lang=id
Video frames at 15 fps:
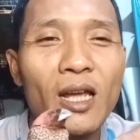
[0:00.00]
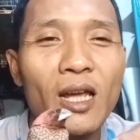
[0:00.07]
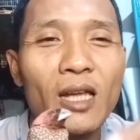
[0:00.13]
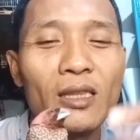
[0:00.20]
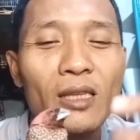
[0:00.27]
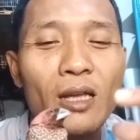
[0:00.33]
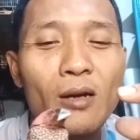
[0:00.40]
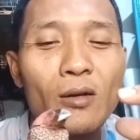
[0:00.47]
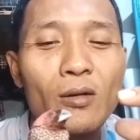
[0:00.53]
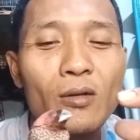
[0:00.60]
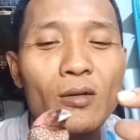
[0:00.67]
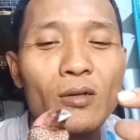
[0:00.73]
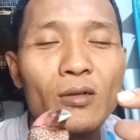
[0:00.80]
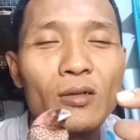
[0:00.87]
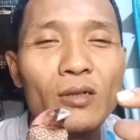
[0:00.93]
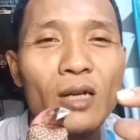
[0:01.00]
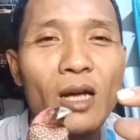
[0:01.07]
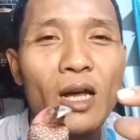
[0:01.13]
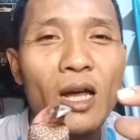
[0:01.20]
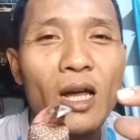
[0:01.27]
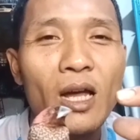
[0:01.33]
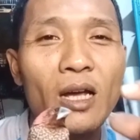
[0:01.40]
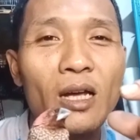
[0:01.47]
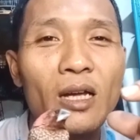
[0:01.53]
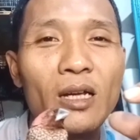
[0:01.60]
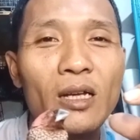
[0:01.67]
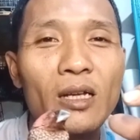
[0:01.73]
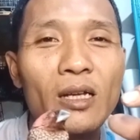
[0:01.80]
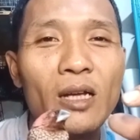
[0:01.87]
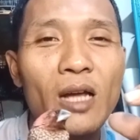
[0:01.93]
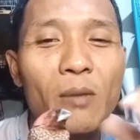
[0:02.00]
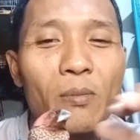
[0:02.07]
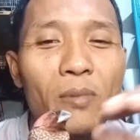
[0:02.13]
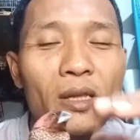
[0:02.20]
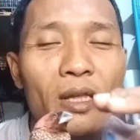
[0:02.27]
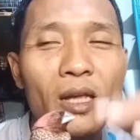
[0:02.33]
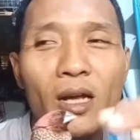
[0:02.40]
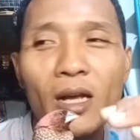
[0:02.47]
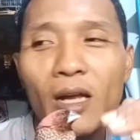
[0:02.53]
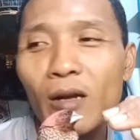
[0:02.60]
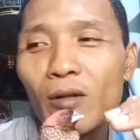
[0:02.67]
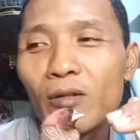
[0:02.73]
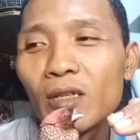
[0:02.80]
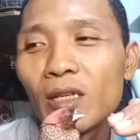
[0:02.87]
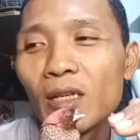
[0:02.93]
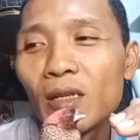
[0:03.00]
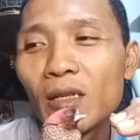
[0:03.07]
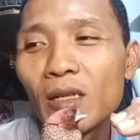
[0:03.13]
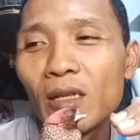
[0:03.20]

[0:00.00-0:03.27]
atau enggak apa ya kalau di